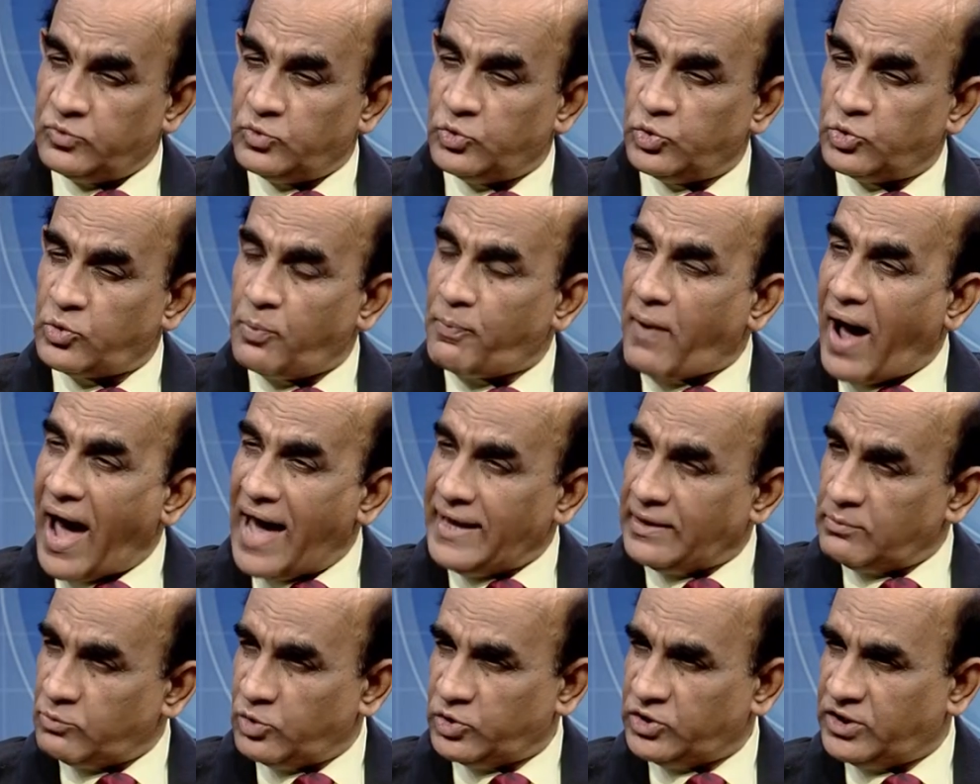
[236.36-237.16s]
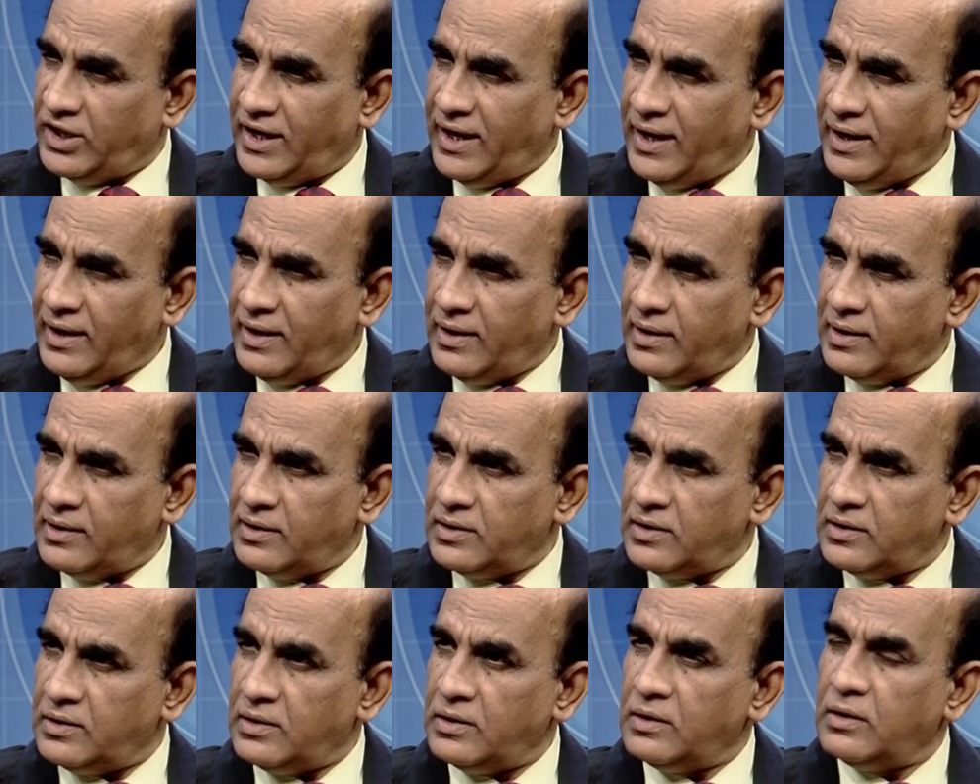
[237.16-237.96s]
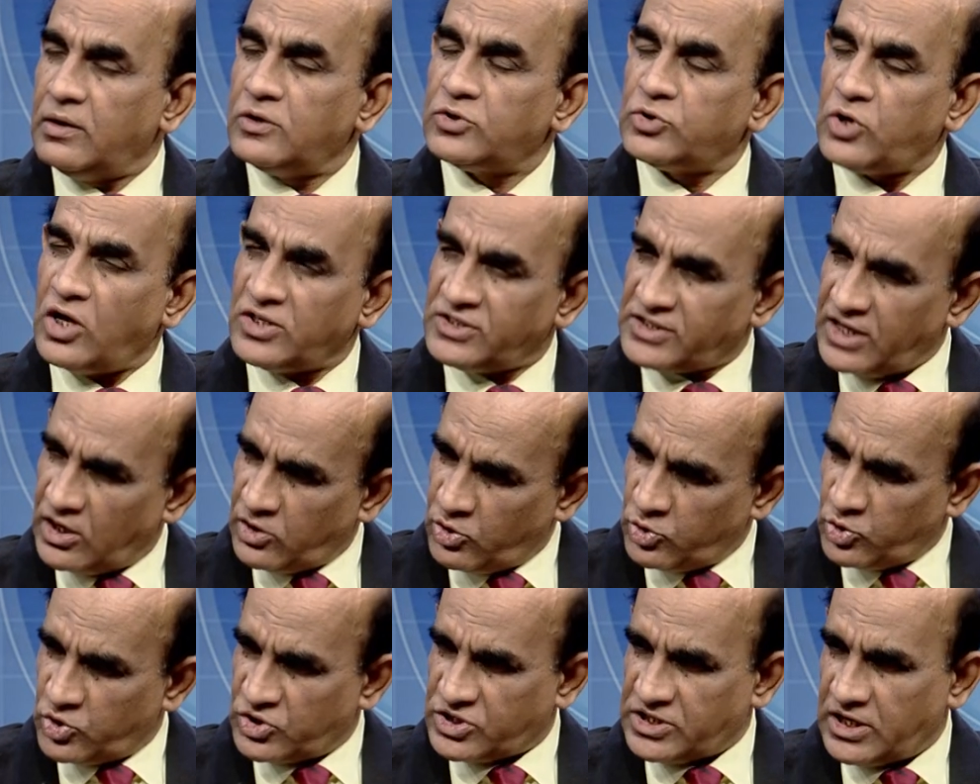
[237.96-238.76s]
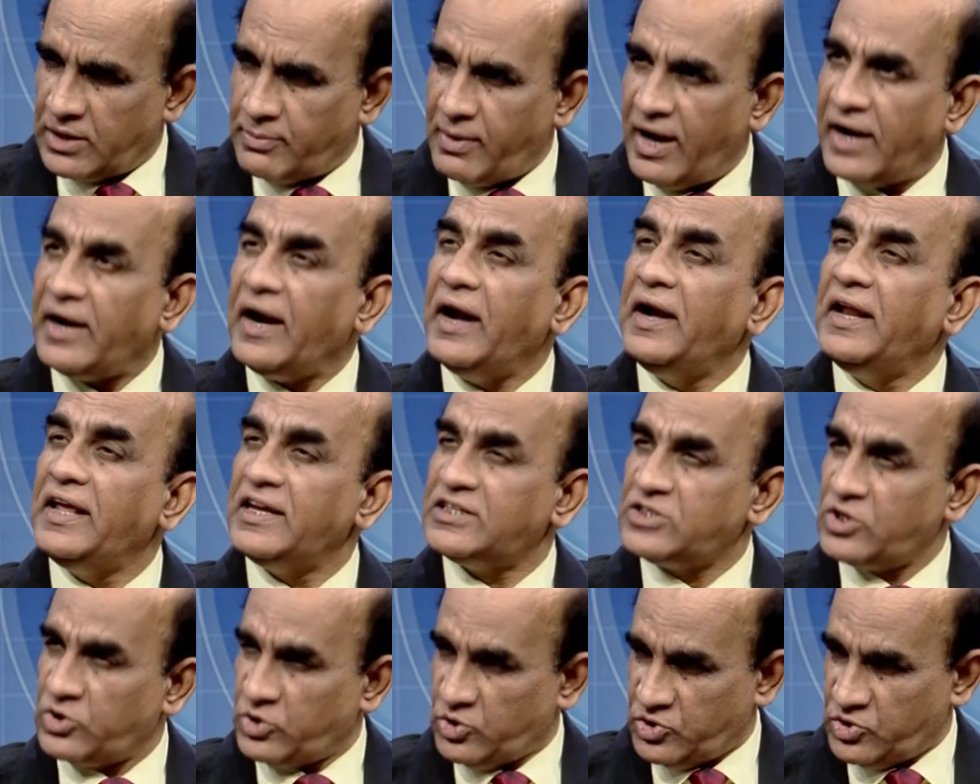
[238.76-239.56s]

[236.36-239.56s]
দুটো পায়ের মধ্যে সঞ্চালন হচ্ছে বা রেডিয়েশন